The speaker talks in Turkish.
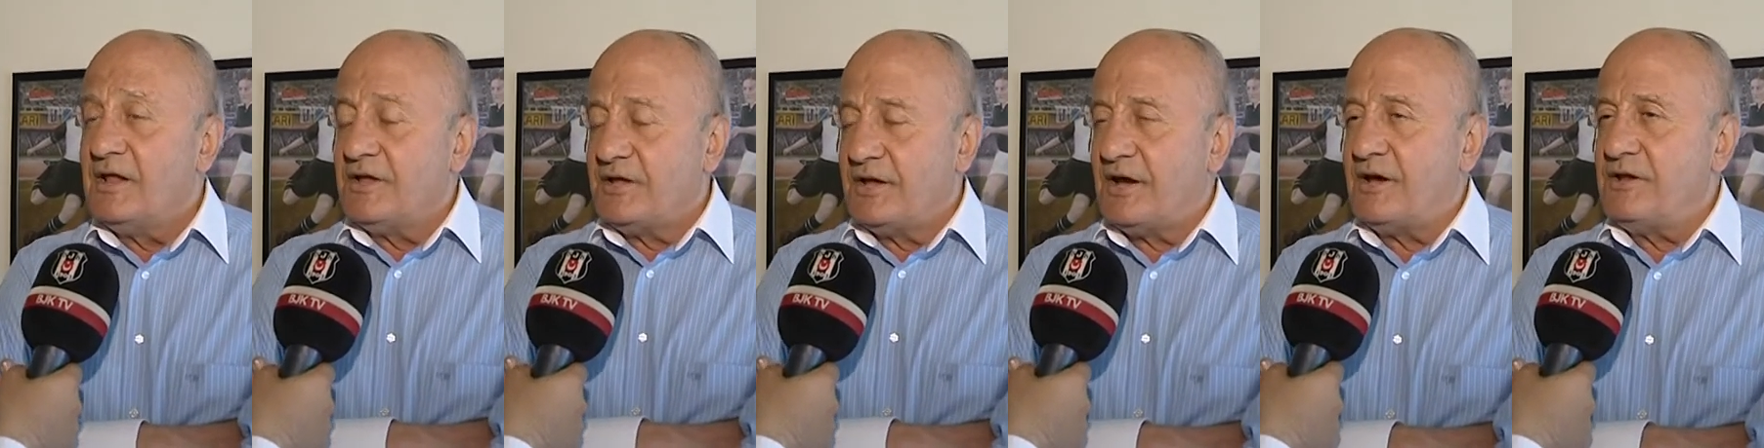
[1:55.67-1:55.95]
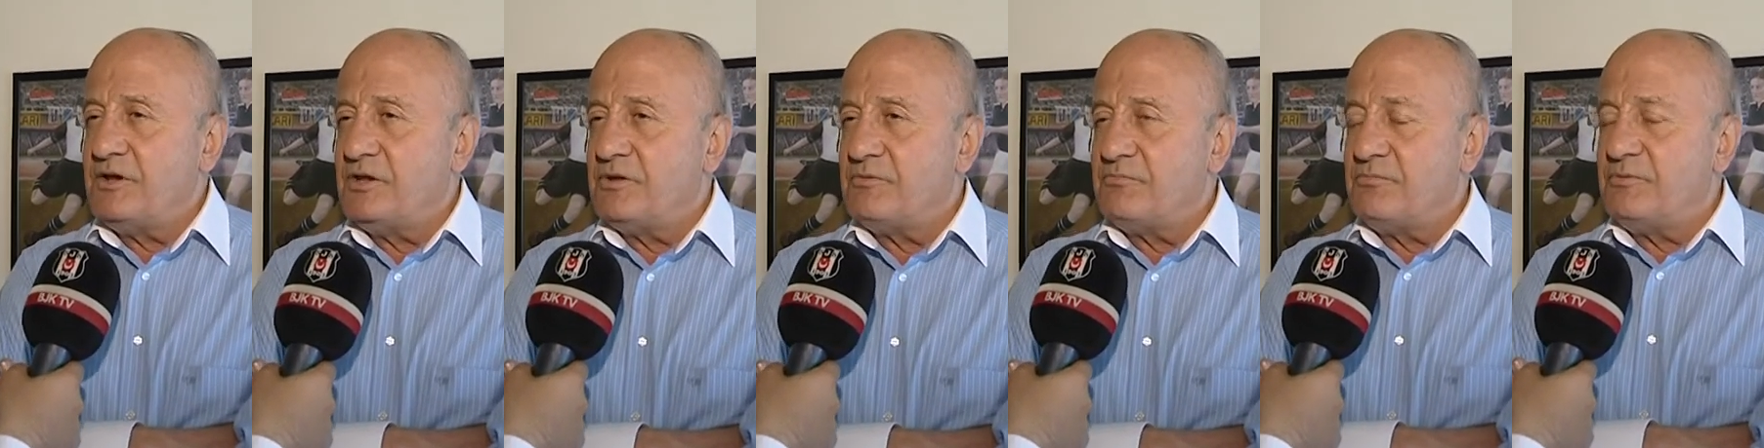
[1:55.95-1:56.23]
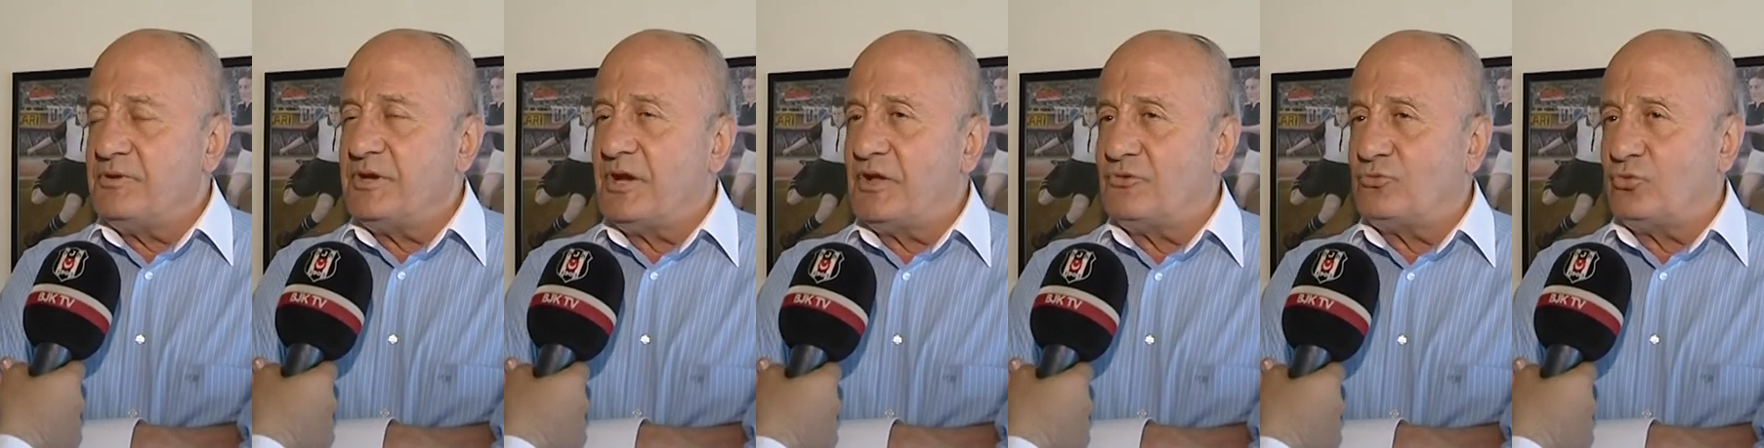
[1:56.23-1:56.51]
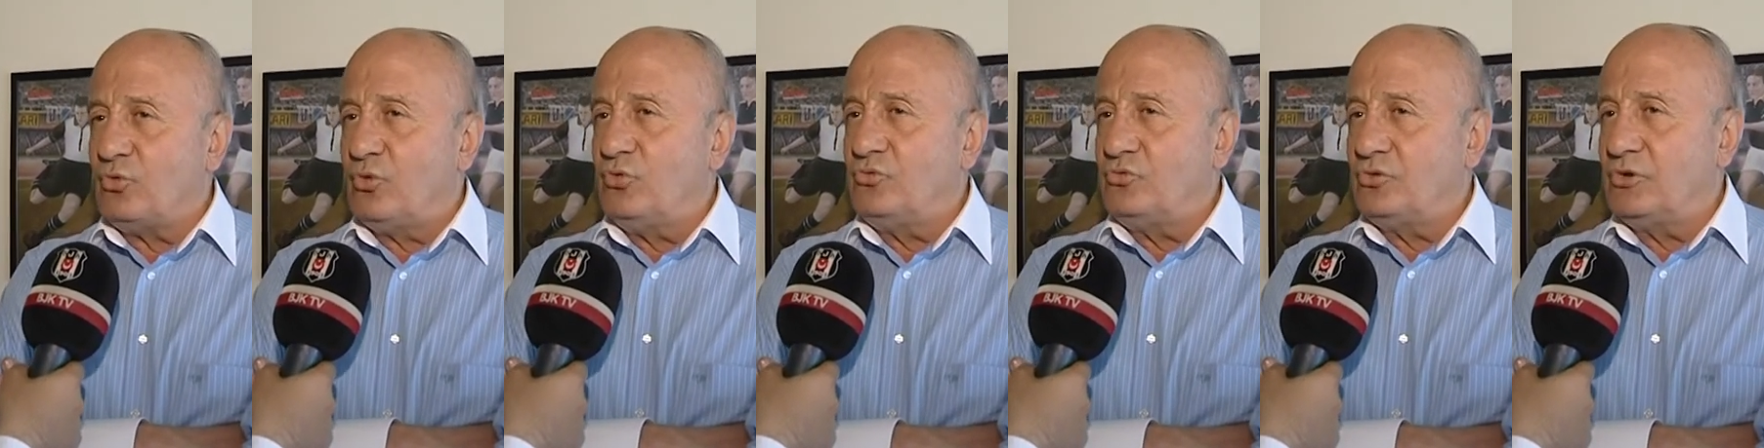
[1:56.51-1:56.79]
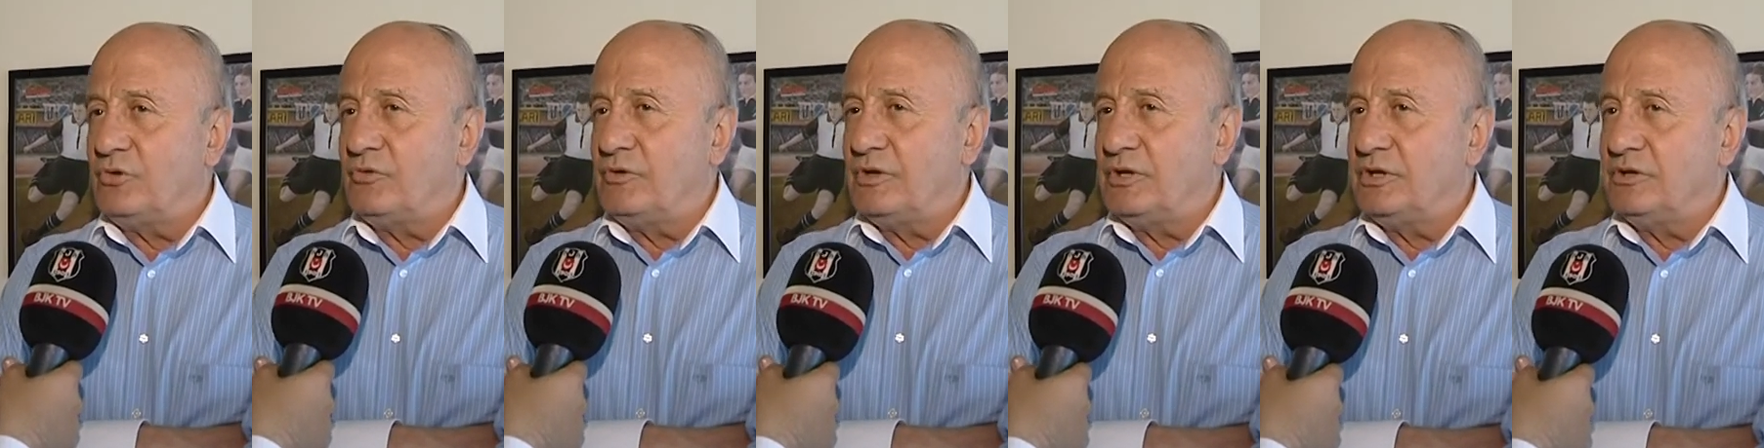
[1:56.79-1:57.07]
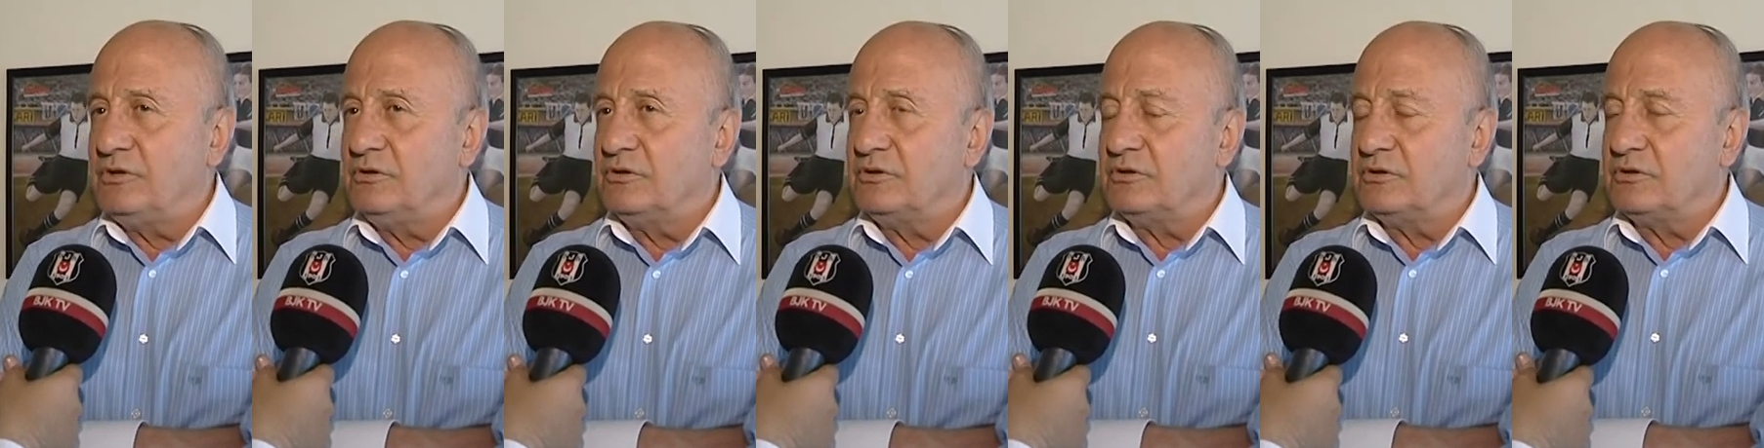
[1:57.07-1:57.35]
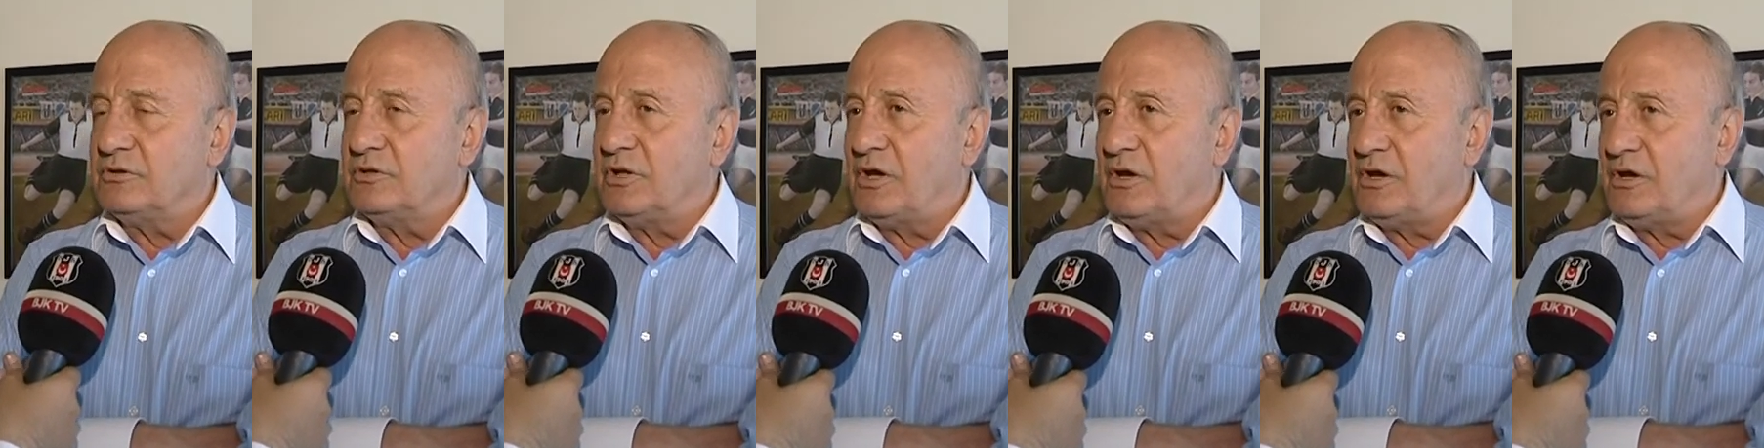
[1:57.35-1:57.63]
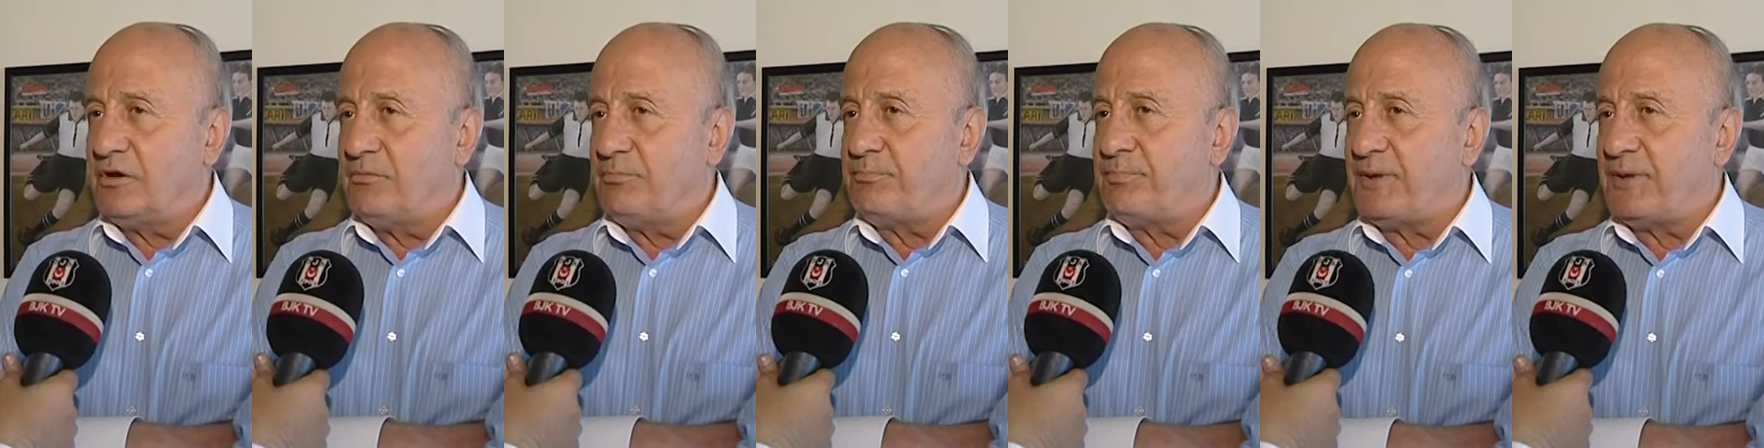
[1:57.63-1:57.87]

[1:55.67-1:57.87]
Yani biraz özgüven daha